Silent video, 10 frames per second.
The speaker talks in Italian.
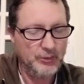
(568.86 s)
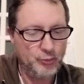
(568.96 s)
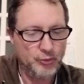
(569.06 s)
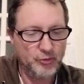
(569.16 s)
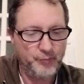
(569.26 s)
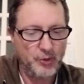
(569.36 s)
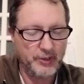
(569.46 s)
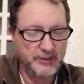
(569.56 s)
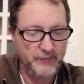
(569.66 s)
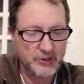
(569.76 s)
Tutto
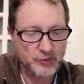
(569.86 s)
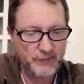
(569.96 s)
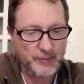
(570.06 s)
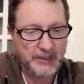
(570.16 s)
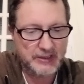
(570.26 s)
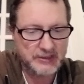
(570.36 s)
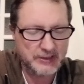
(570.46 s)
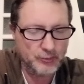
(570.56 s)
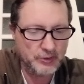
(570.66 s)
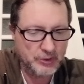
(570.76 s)
Sport invece ovviamente
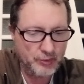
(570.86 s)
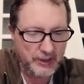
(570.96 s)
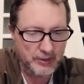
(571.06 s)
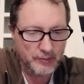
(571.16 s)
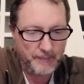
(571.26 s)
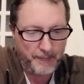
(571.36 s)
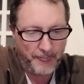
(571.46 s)
essendo di Torino,